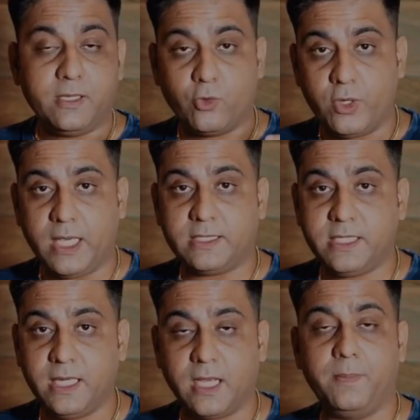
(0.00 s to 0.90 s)
कोई
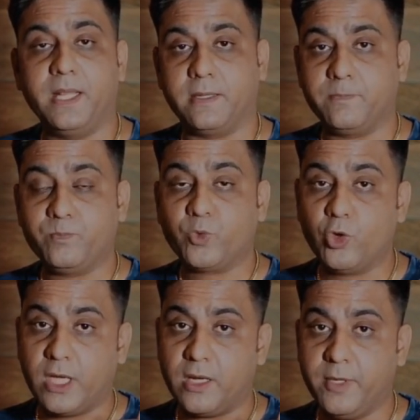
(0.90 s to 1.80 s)
अच्छी खबर तो
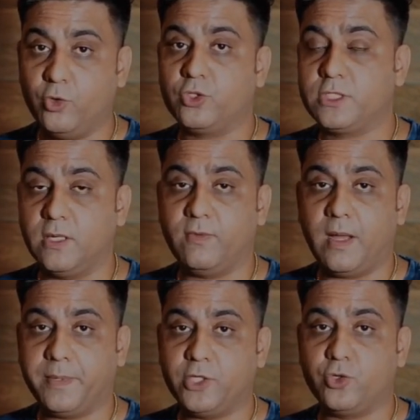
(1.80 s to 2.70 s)
घर में उत्सव
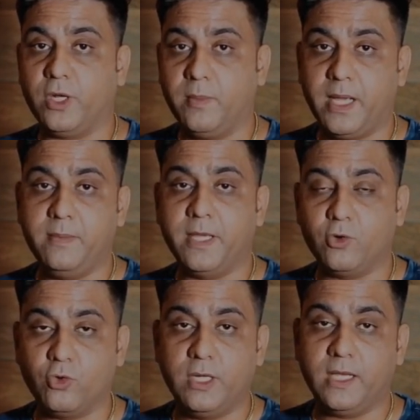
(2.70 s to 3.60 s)
आपके छोटे भाई बहनों
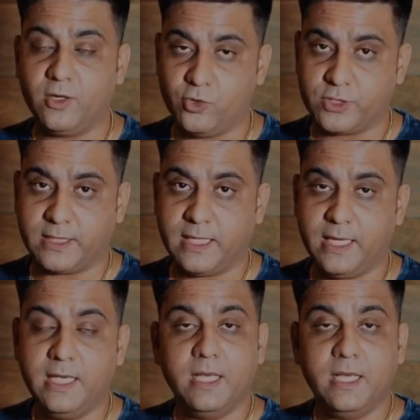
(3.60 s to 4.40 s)
को लेकर हो सकता है